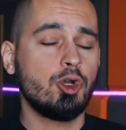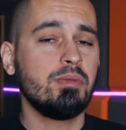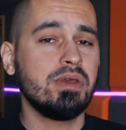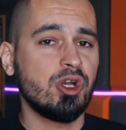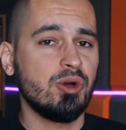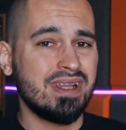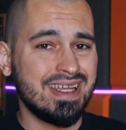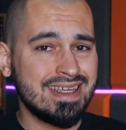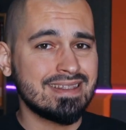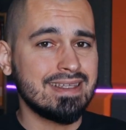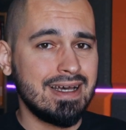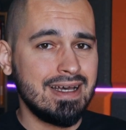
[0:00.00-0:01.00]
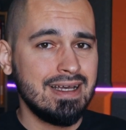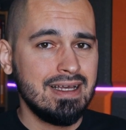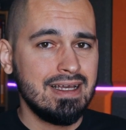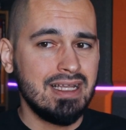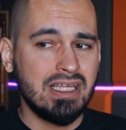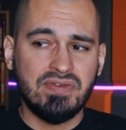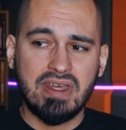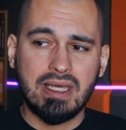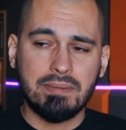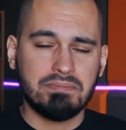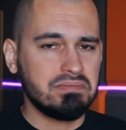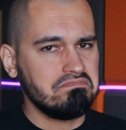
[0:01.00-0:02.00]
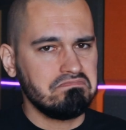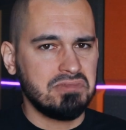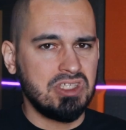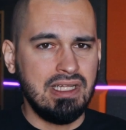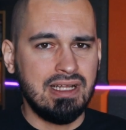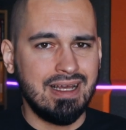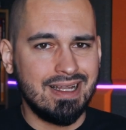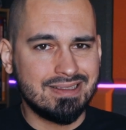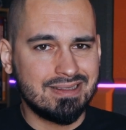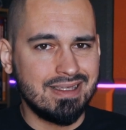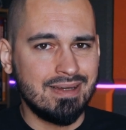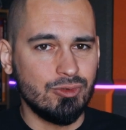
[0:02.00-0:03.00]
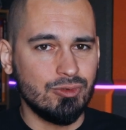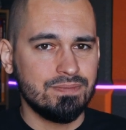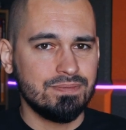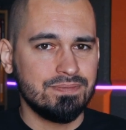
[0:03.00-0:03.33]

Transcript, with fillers: Kobiego Bryanta ledwie kilka lat temu.